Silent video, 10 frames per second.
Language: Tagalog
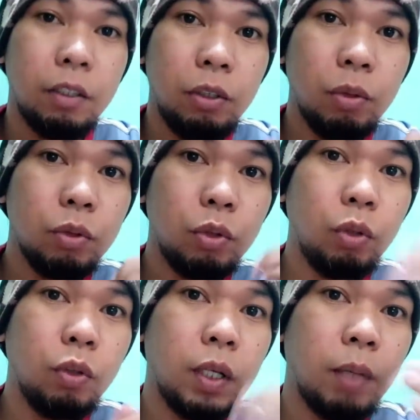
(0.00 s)
yung
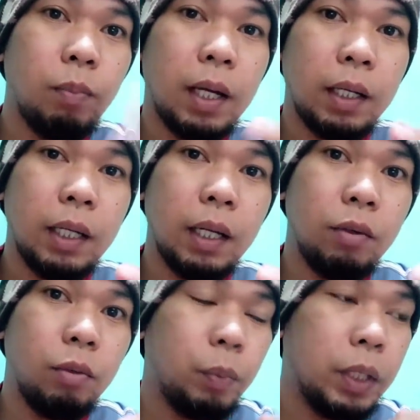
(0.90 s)
tunog ng makina
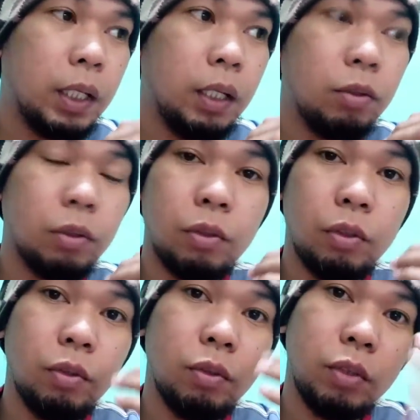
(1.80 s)
nung pinaikot ko
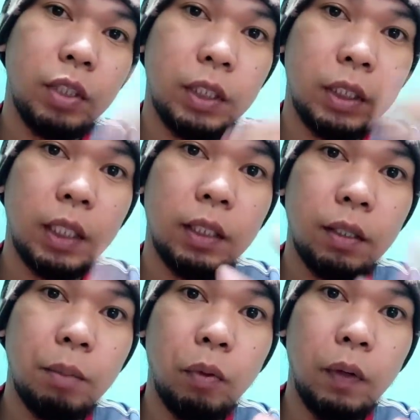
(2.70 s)
yung 17
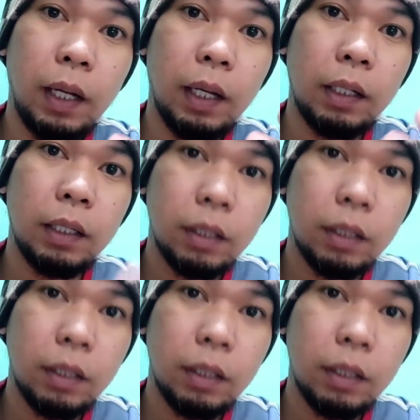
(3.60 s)
na bola.